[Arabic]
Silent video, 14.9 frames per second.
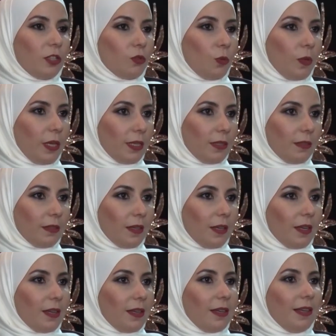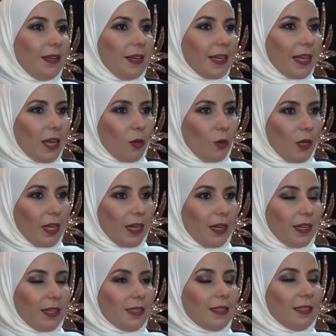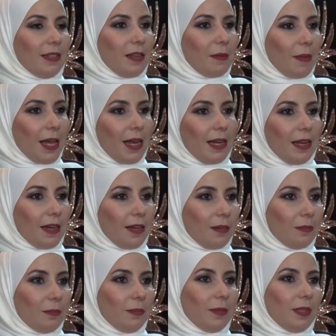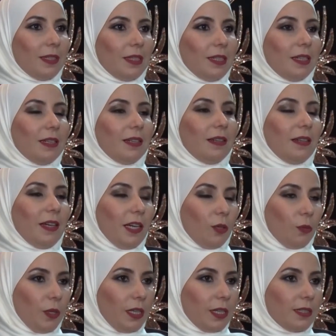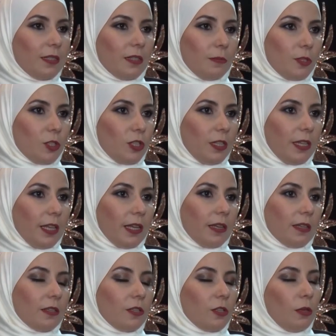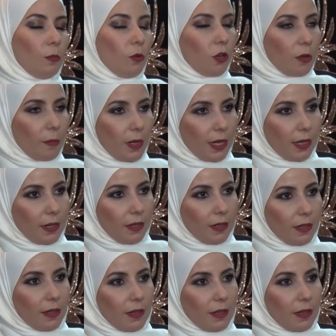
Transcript: التويد أه، الكارويات المقلم أه، حلوين كثير بالشتاء المخمل